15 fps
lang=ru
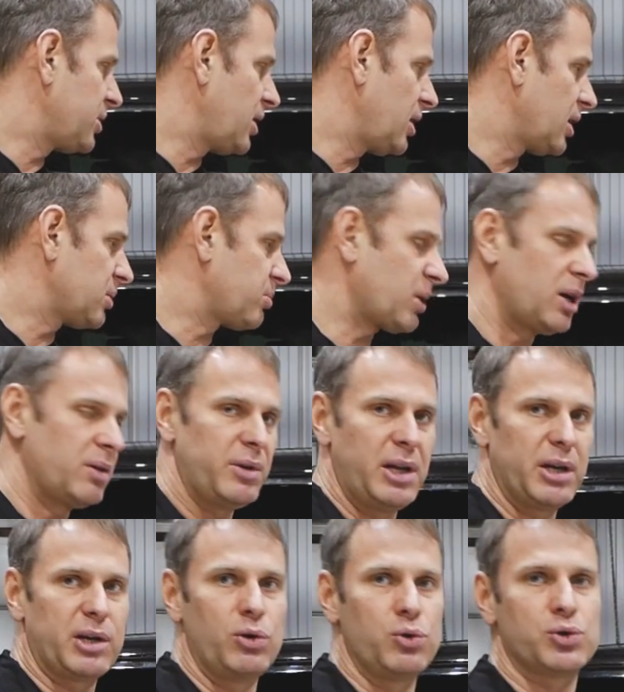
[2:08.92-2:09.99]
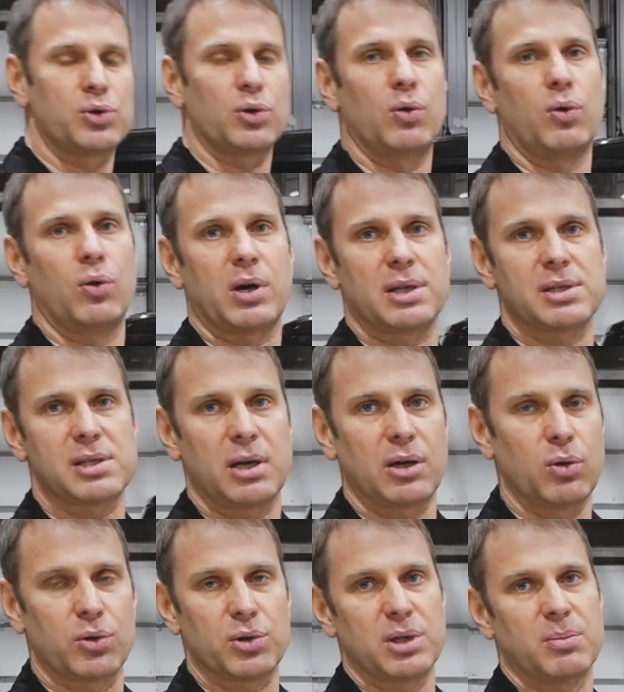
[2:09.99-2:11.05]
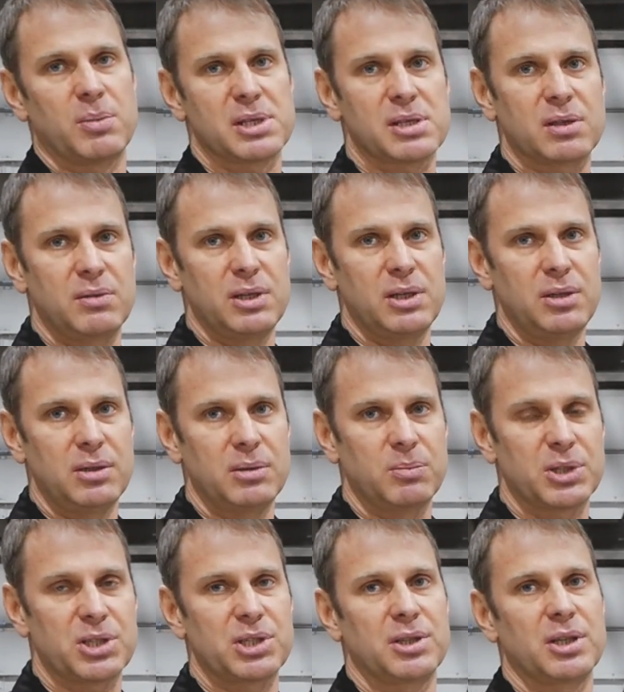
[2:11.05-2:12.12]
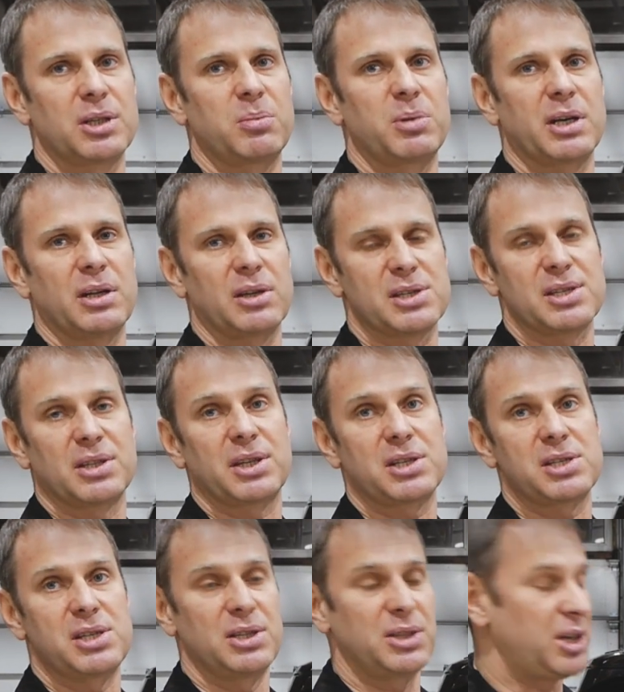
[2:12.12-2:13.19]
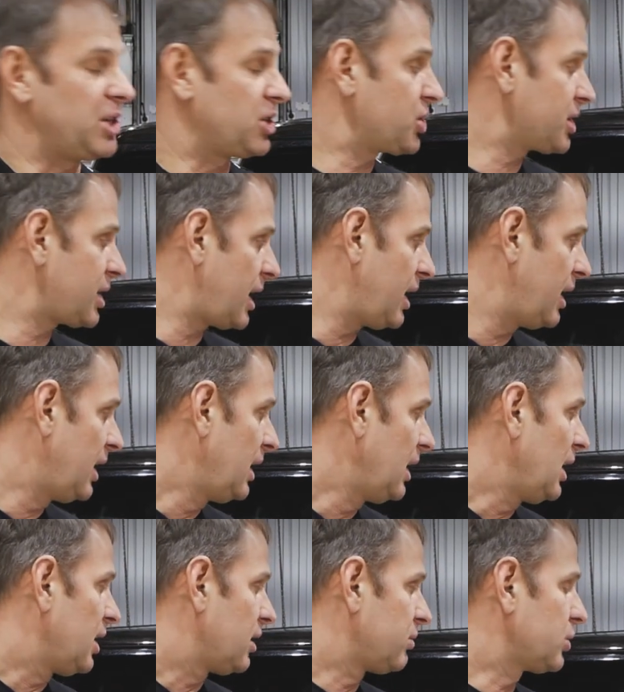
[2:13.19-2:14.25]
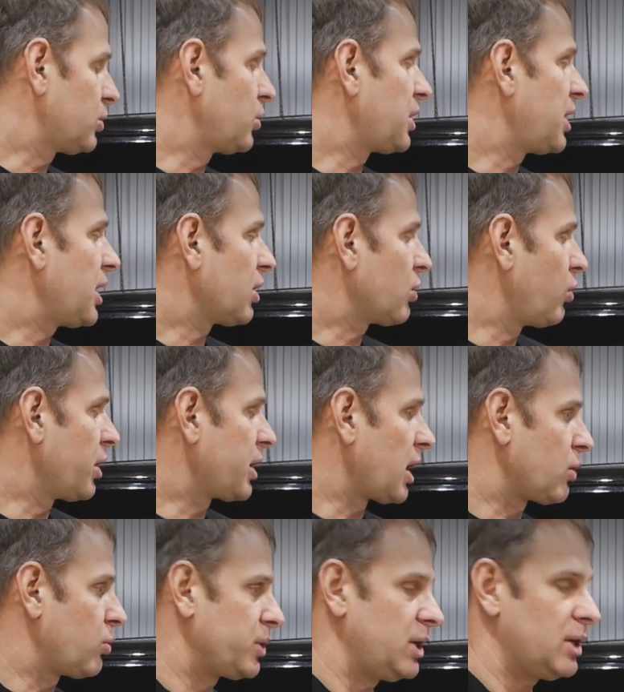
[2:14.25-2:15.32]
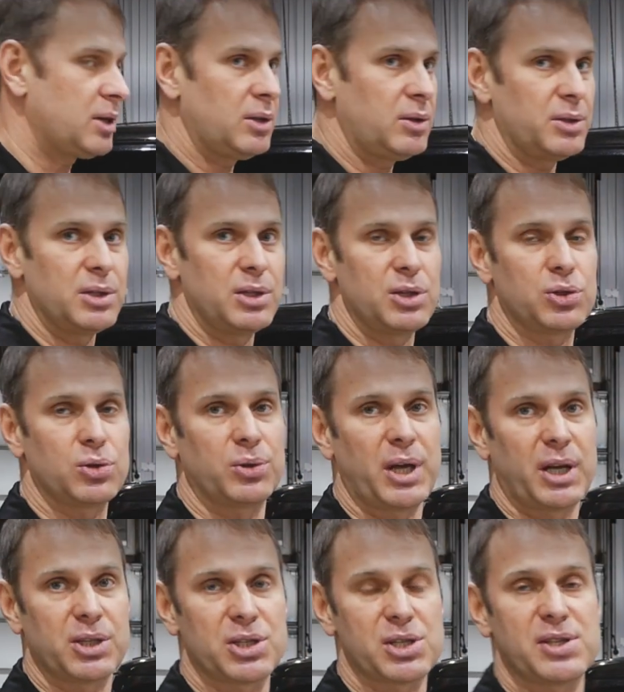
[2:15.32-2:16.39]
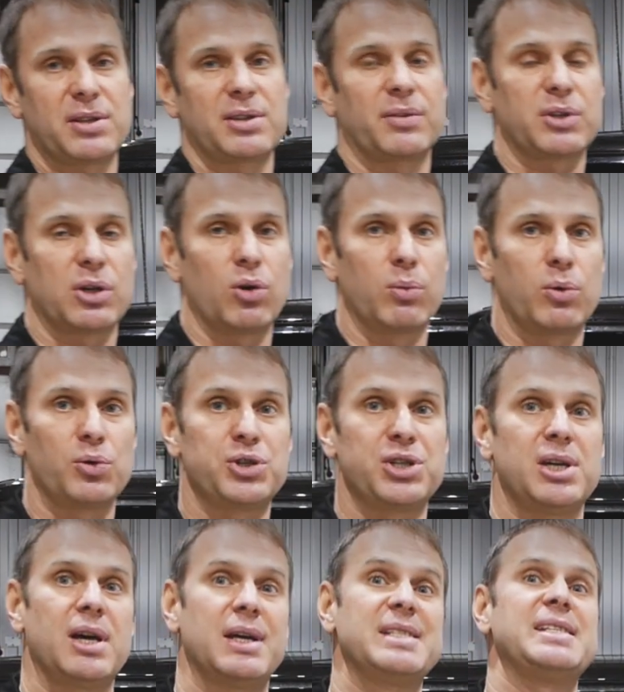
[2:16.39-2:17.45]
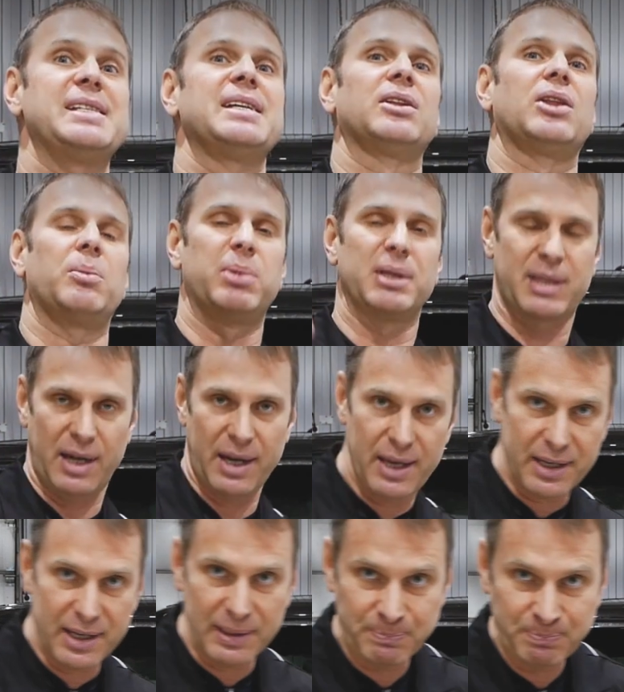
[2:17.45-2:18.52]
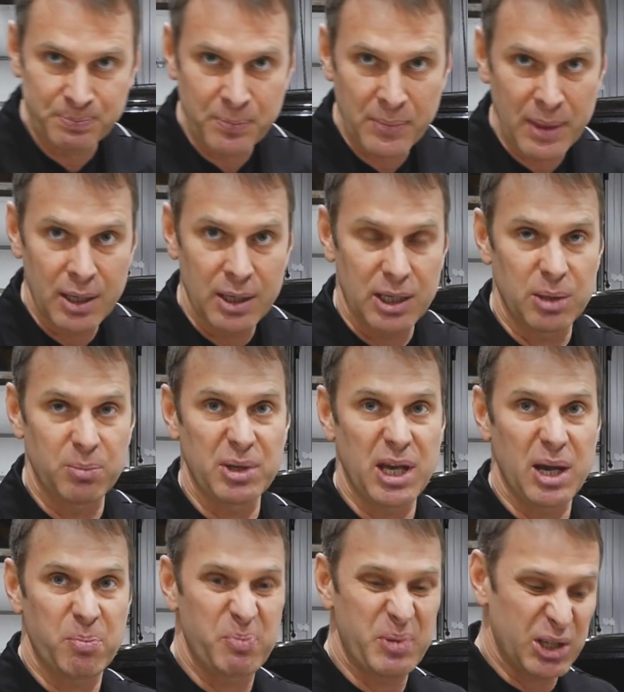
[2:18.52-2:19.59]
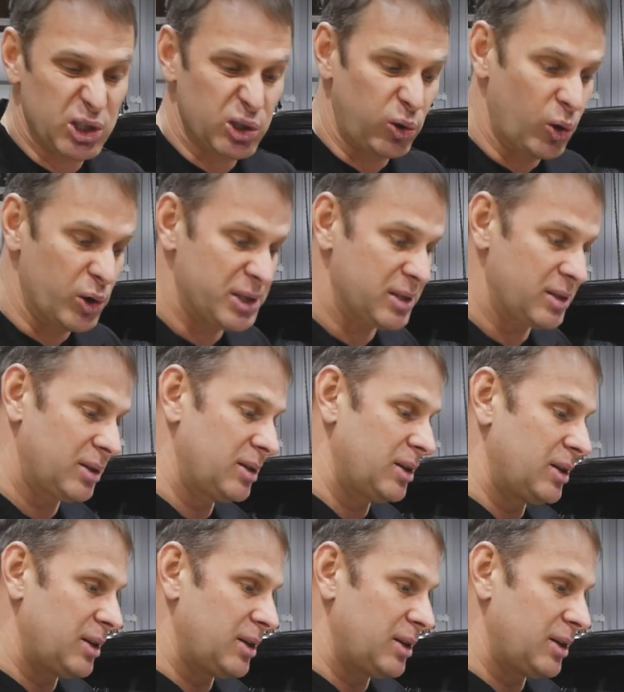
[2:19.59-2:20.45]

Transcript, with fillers: мне отправили ключ с другого конца города Москвы. Машина добиралась на такси 3 часа. В итоге я кое-как уехал. И еще надо же, на втором ключе села батарейка. И мне пришлось